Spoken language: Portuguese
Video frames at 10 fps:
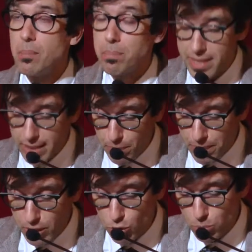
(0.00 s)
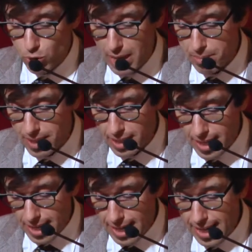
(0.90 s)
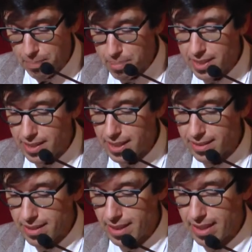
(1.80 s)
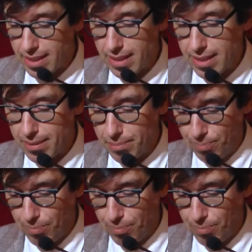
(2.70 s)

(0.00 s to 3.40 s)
Presentemente, como sabem, é Presidente eh,